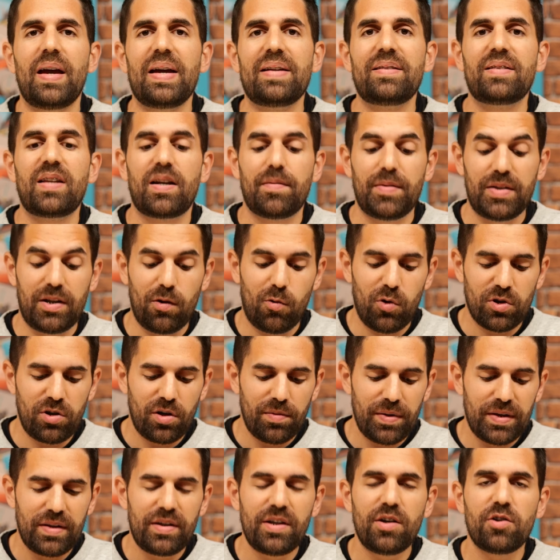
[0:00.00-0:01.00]
Entre
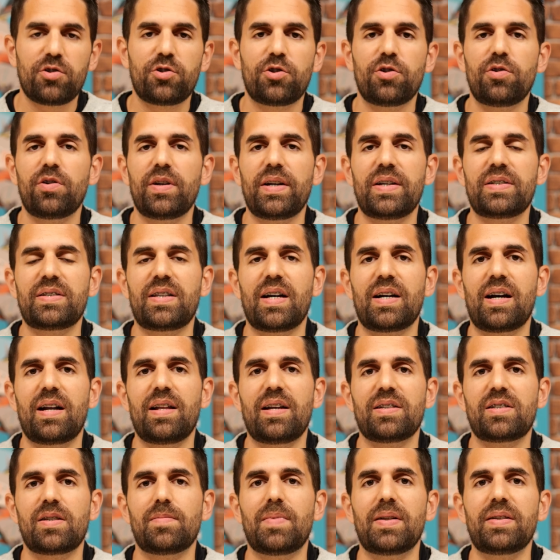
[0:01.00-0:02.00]
24 y 28 esta
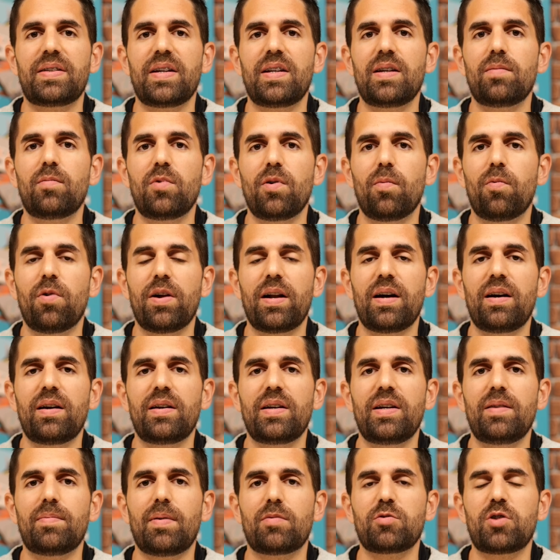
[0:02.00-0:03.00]
calidad se mantiene muy buena
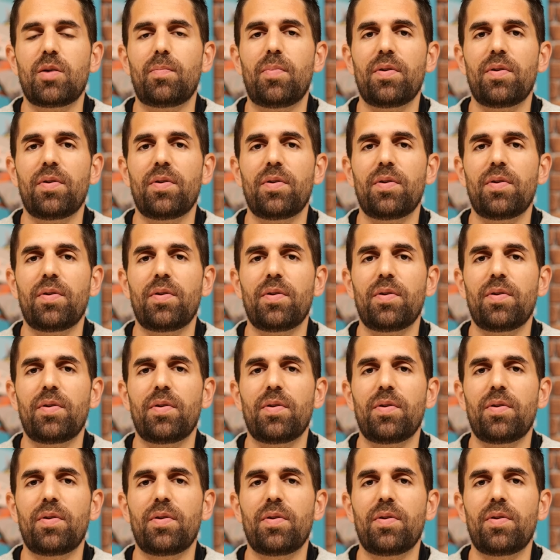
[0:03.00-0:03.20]
y vamos a